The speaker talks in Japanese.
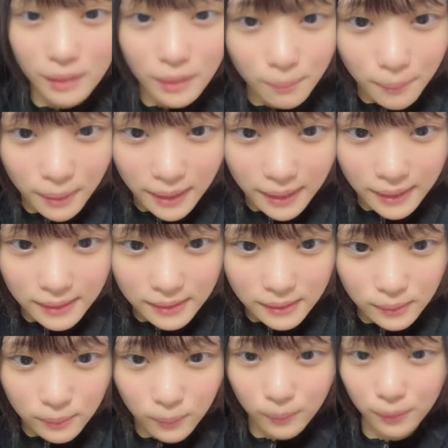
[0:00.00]
きま
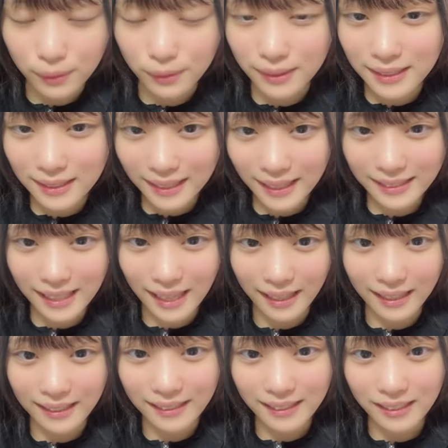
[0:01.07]
す5位ミネさ
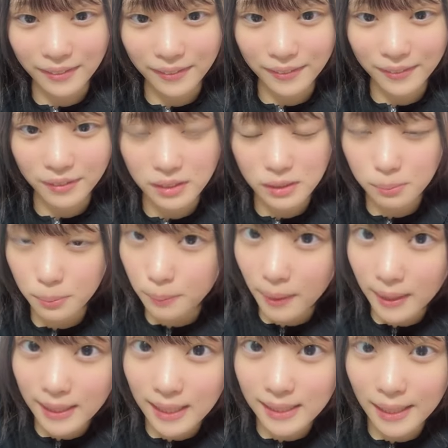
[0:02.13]
ん4位スプマン
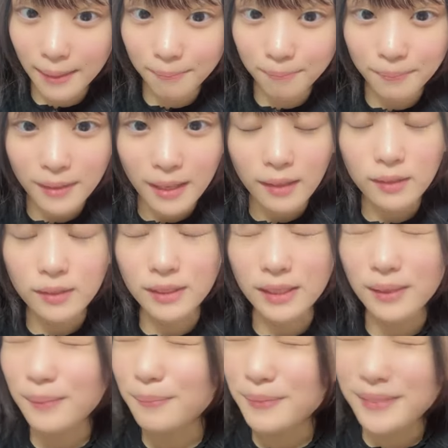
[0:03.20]
テさんそして
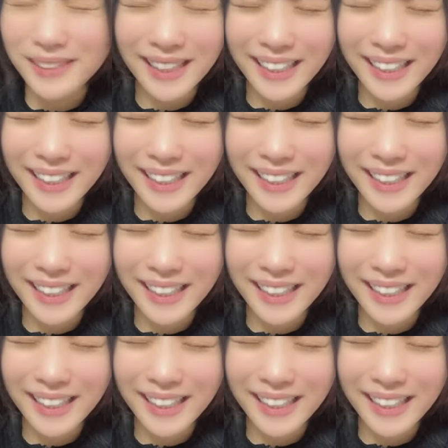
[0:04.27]
トップ